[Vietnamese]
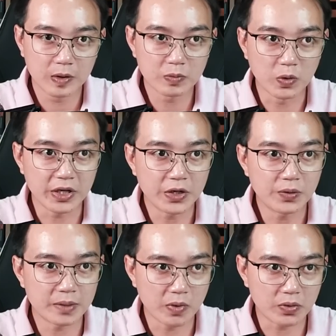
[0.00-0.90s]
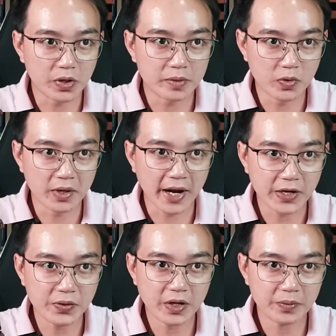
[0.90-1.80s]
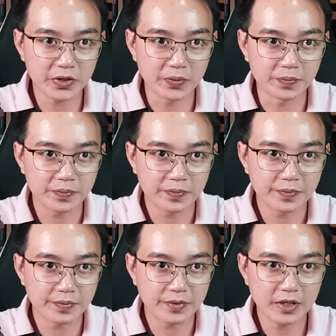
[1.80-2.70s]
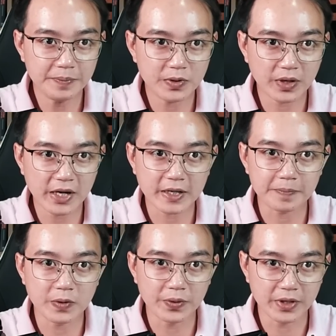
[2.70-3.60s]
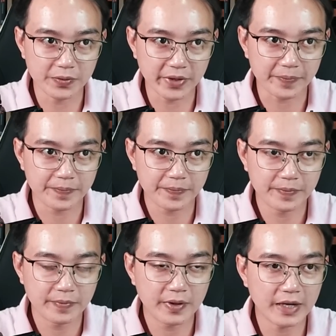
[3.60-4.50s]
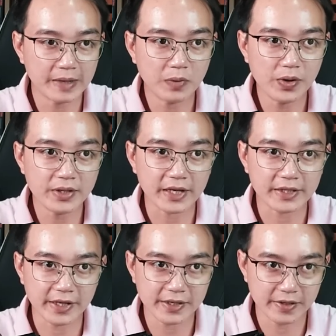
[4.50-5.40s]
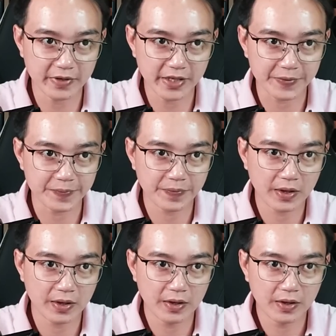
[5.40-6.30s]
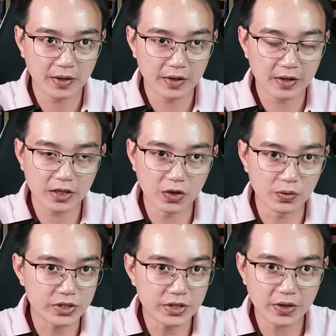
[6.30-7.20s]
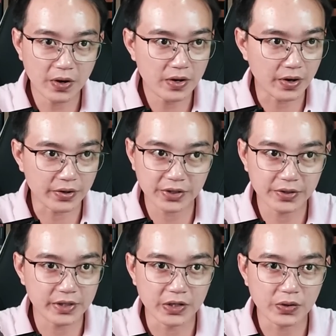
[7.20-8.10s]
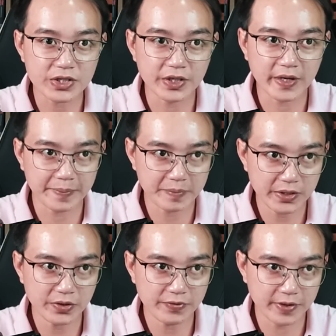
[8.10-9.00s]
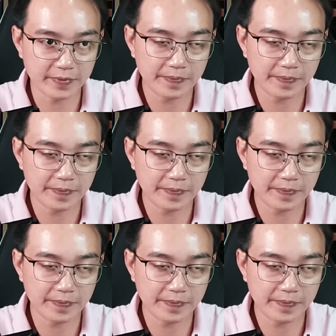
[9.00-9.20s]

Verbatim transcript: Bùa yêu là một loại bùa ngải có công dụng giúp cho các cặp đôi yêu nhau gắn bó chặt chẽ hơn với nhau, dù trước đó họ chưa từng có sự cảm mến đối phương.